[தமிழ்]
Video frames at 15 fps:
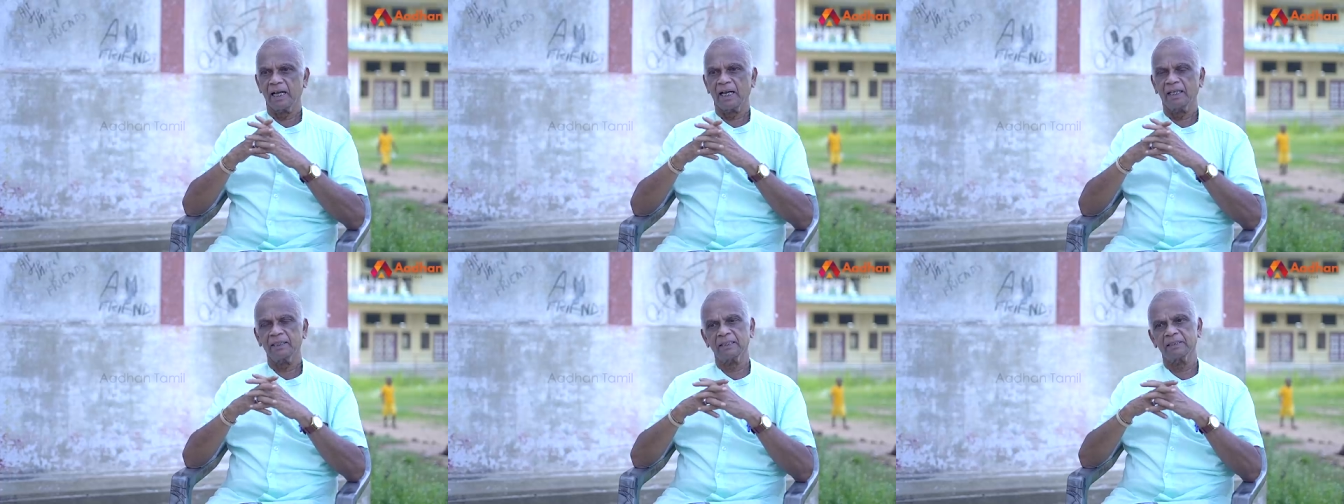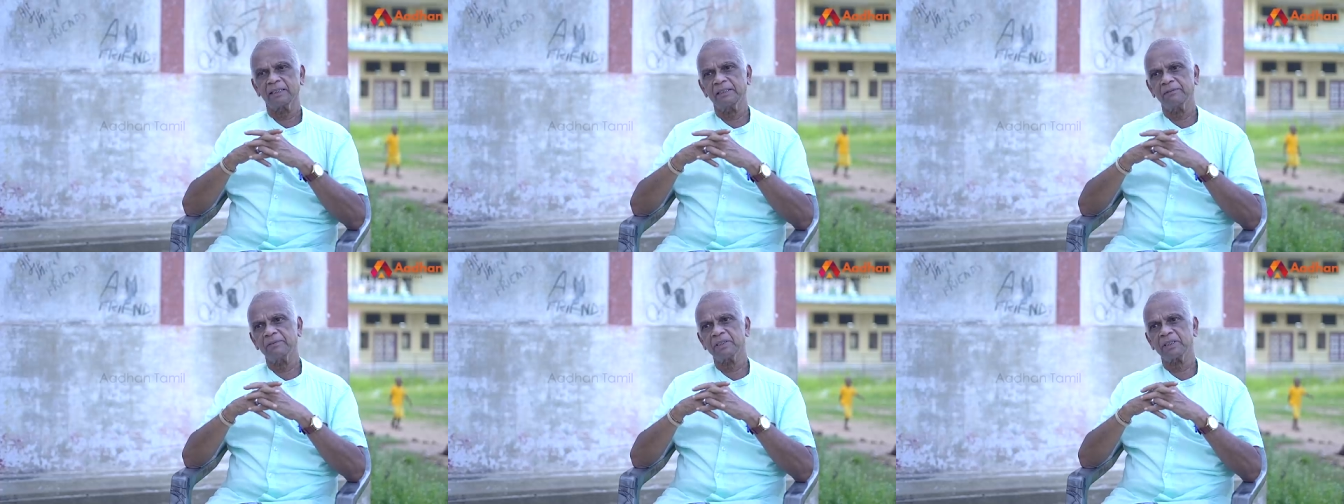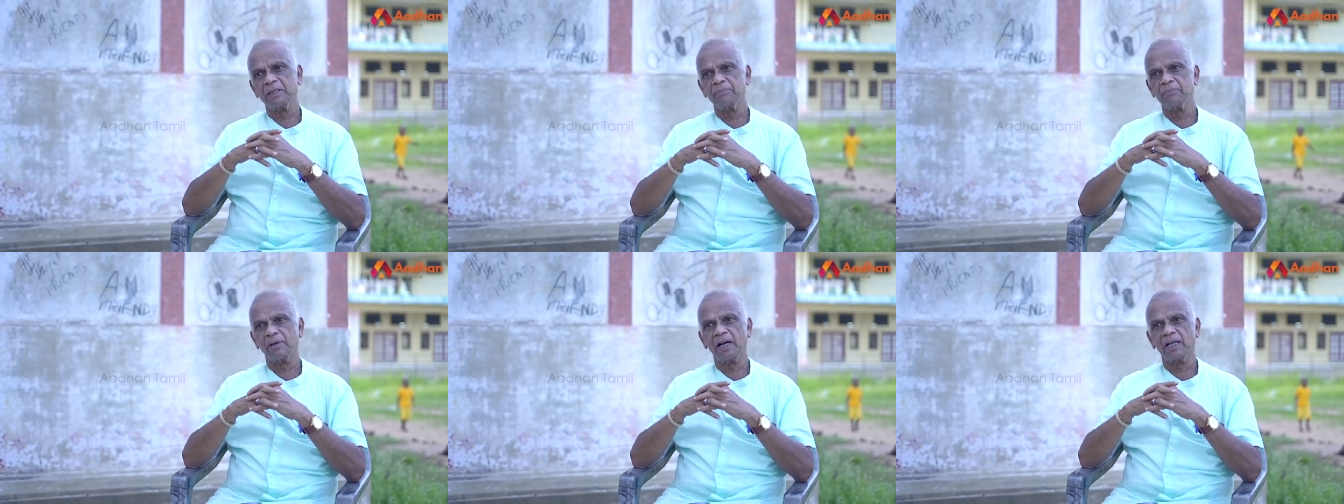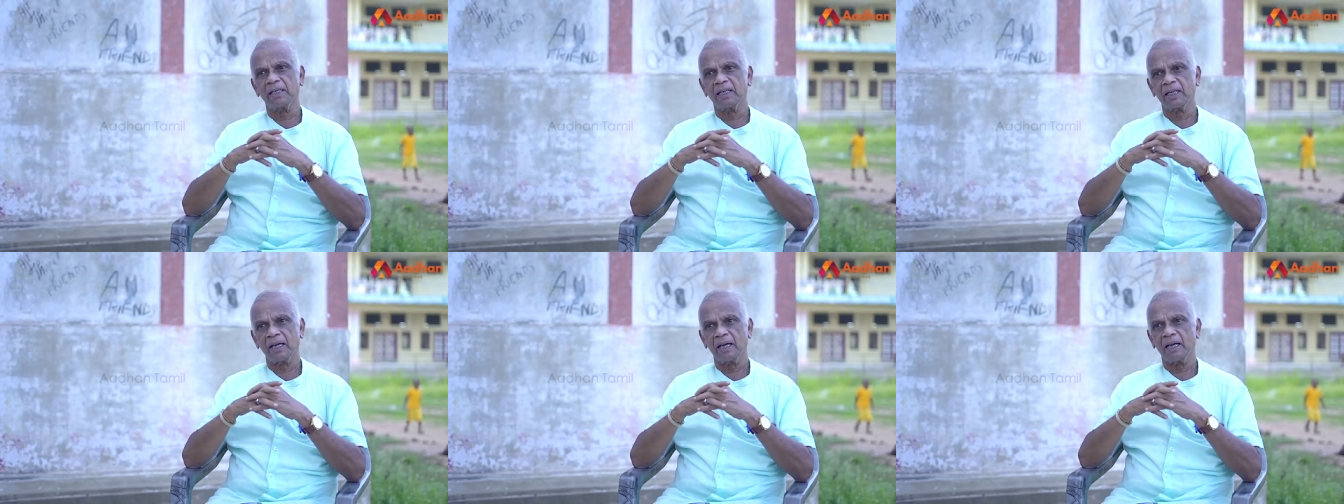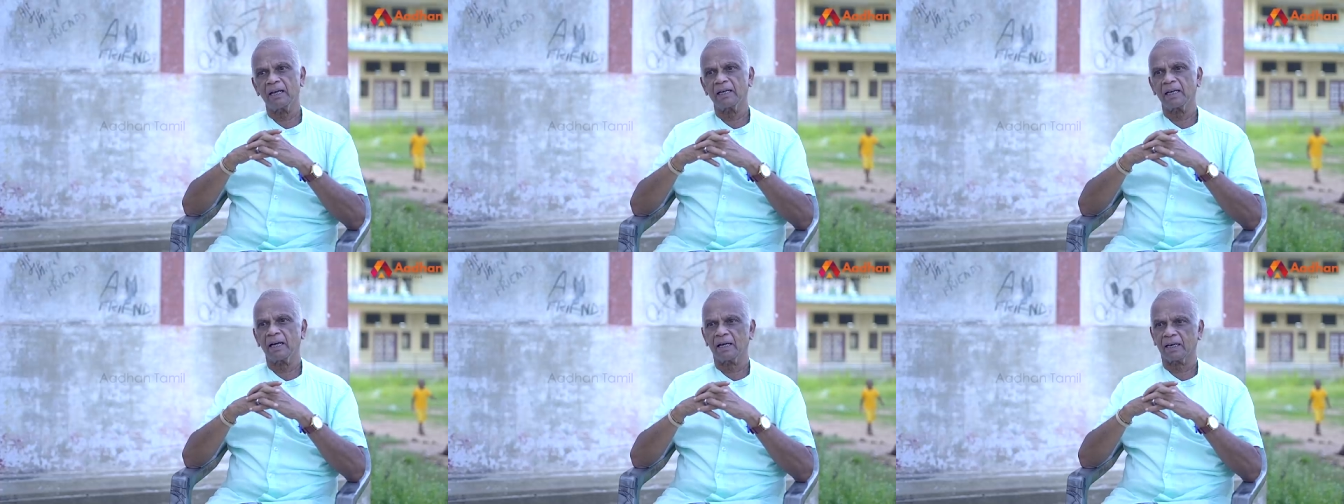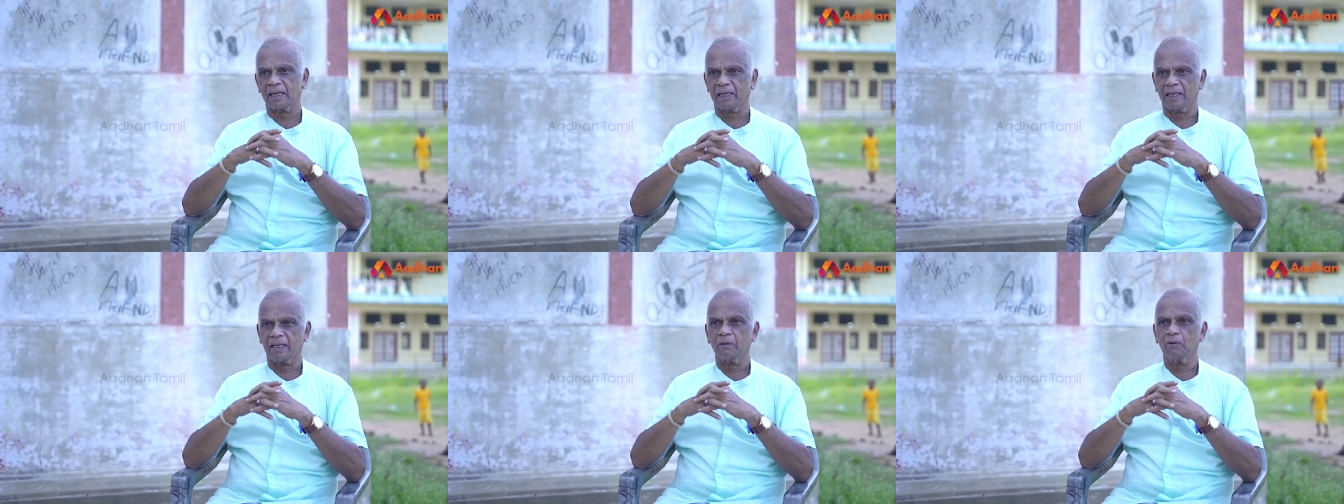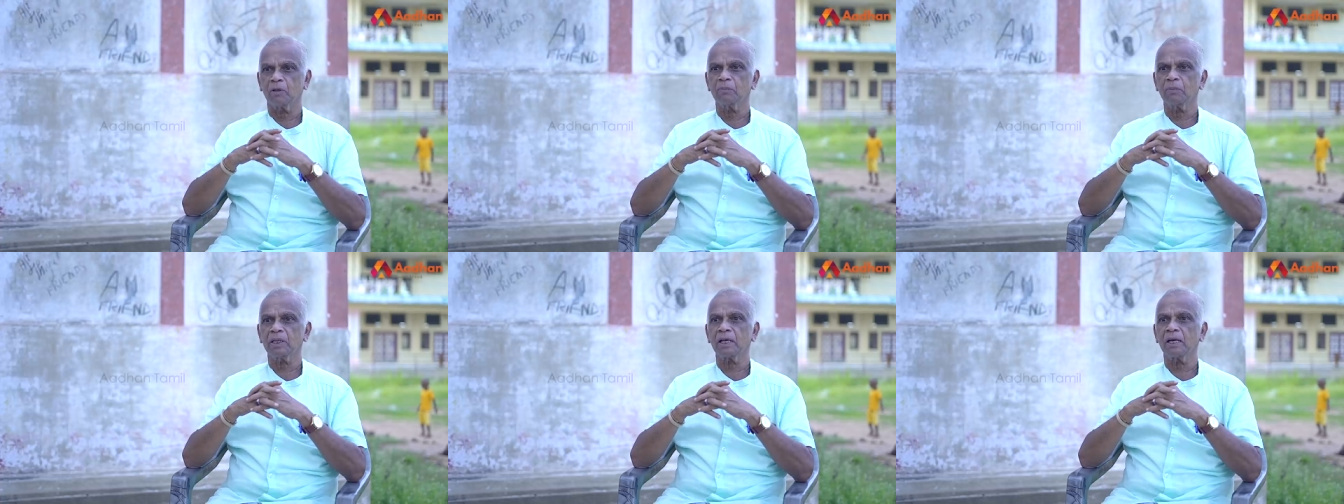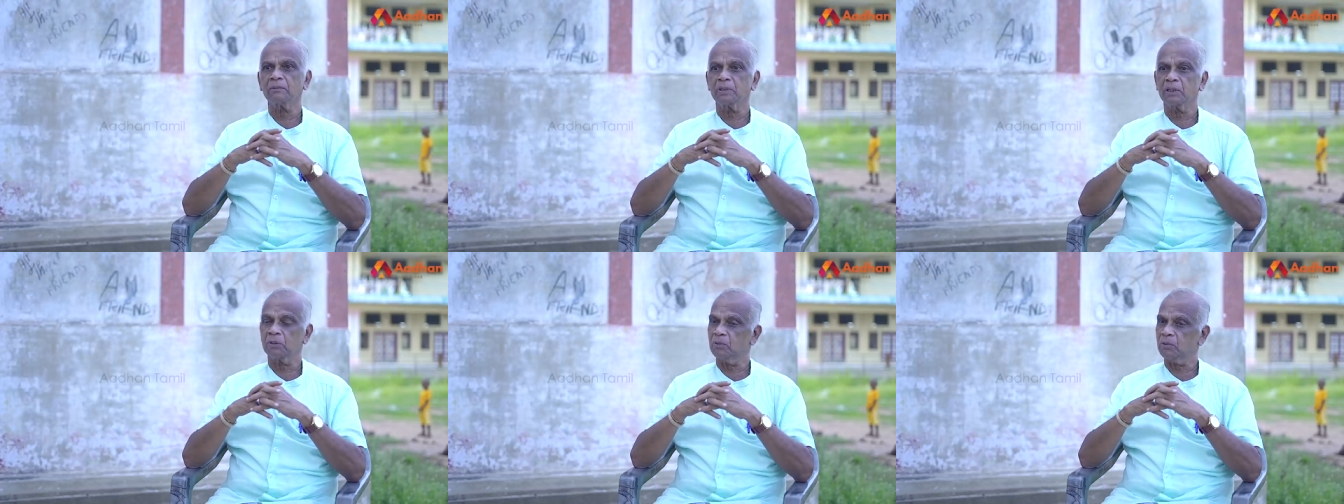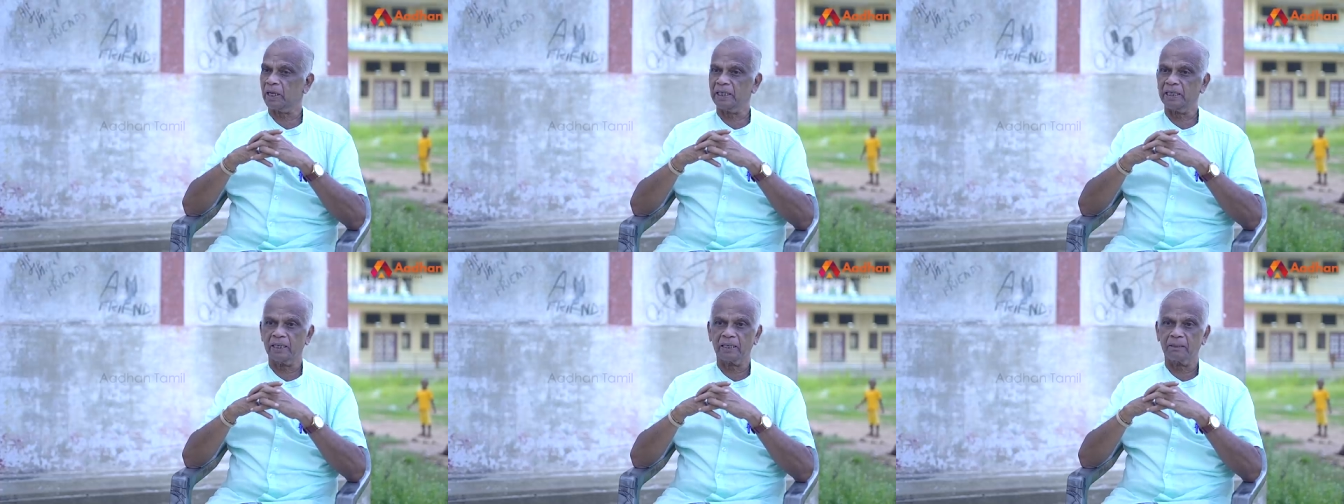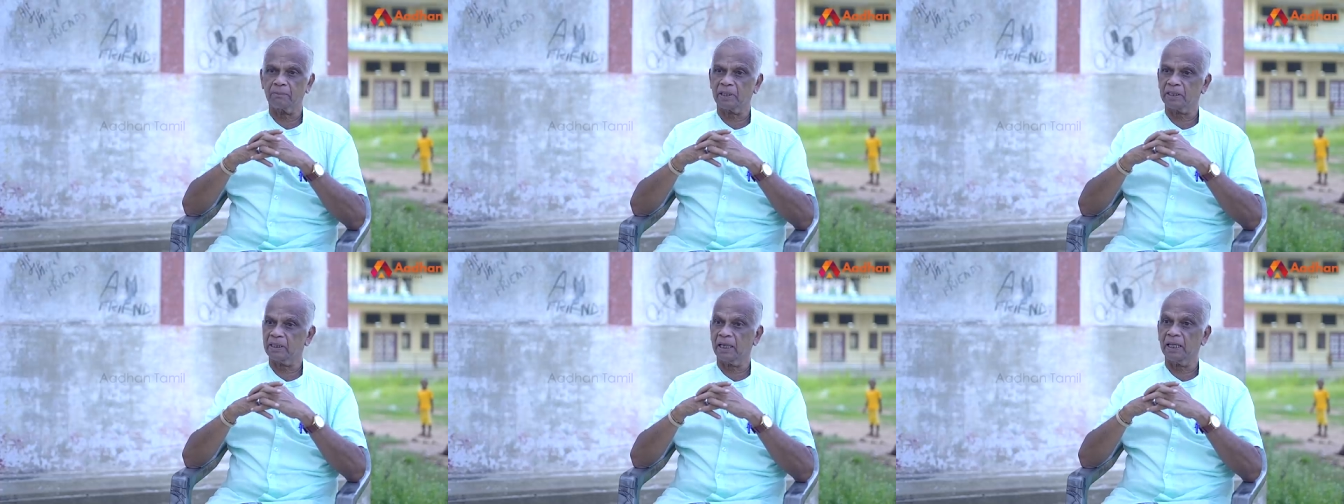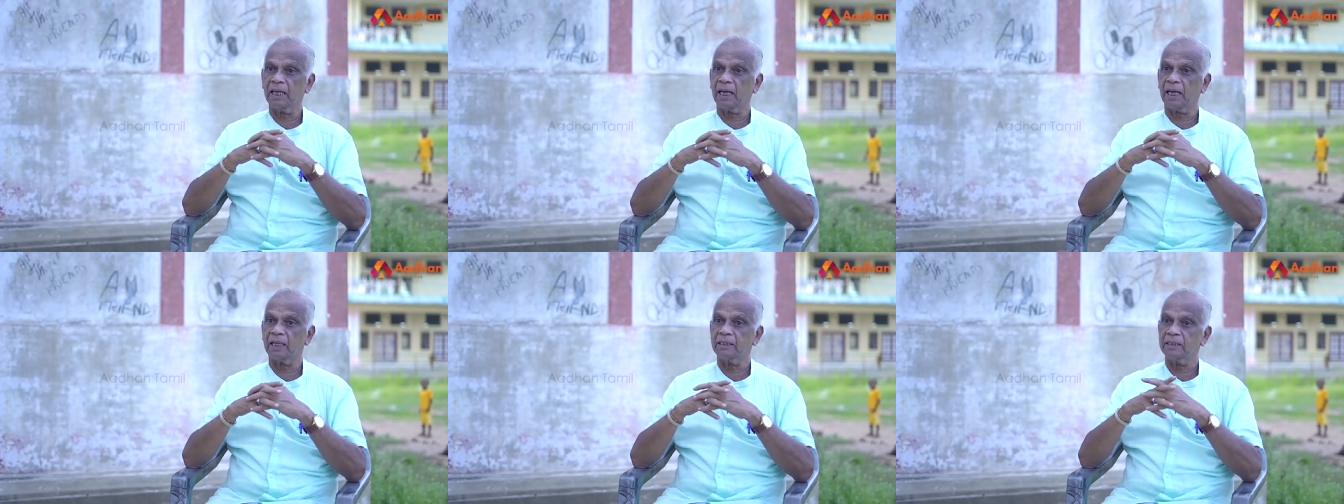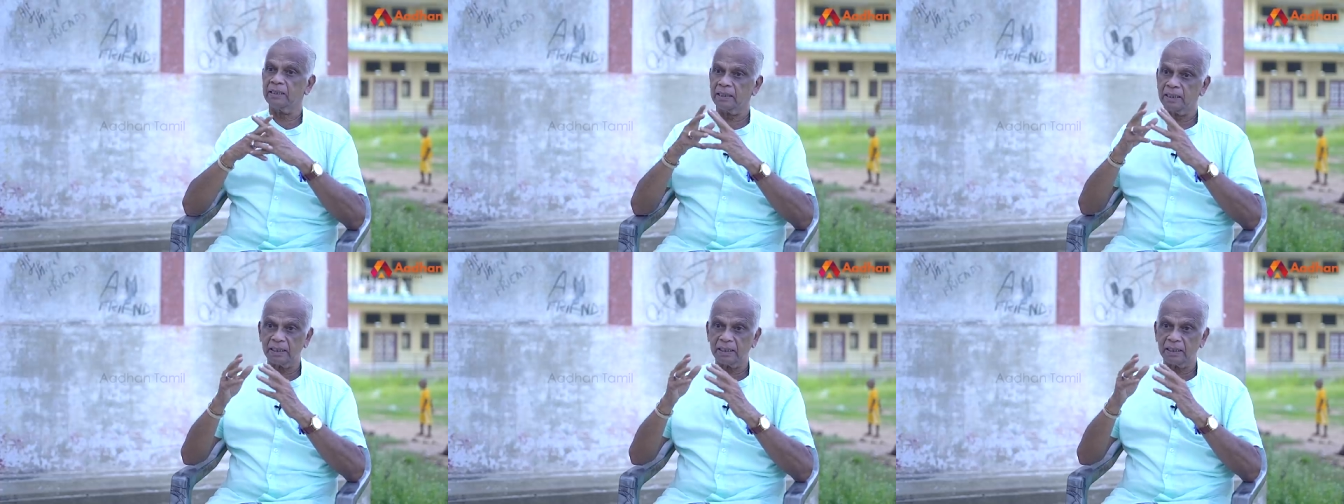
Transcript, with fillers: அந்த திருவிசைப்பா என்னன்னாக்கா ஒன்பதாம் திருமுறை என்பதில் அது